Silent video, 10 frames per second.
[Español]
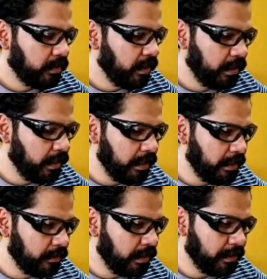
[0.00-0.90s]
eh,
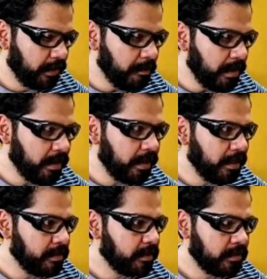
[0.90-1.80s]
el, tema
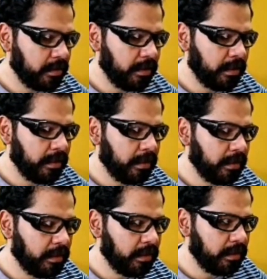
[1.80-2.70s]
es
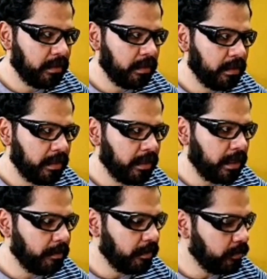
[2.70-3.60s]
el,
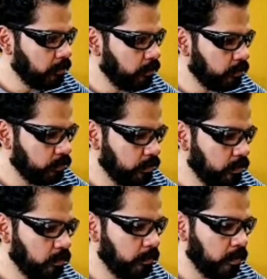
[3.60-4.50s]
grabado antiguo ruso,
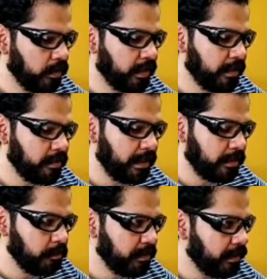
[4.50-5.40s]
Lubok, que es la
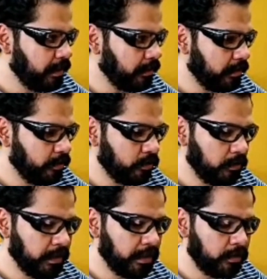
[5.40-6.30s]
especialidad que yo
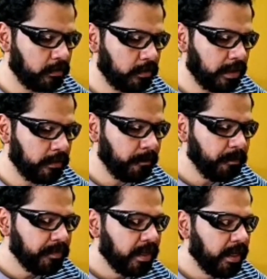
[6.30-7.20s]
tuve en el doctorado,
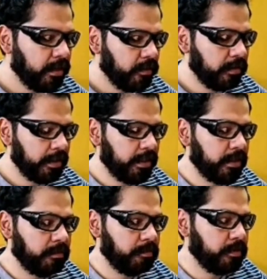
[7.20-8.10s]
en
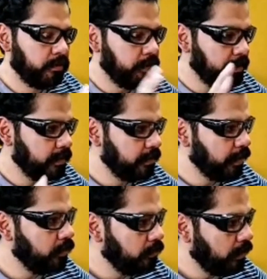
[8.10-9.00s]
donde pues con ese
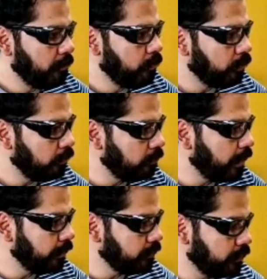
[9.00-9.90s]
estilo abordo
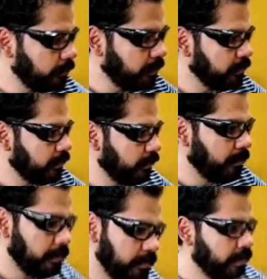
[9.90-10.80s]
varios temas que
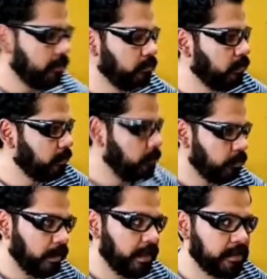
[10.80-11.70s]
van desde la cultura
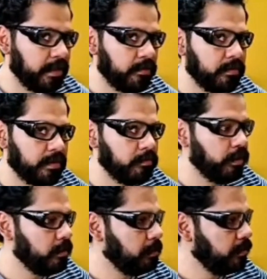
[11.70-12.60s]
popular hasta cosas
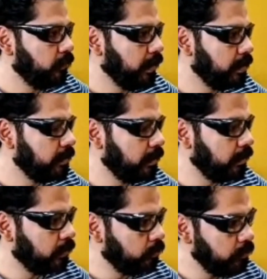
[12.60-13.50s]
muy específicas
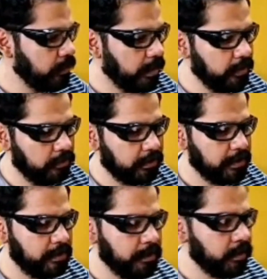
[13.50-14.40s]
de Rusia y
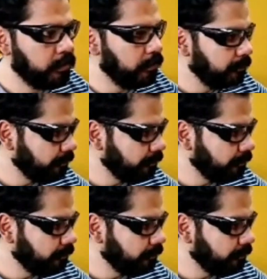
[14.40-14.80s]
otras de México.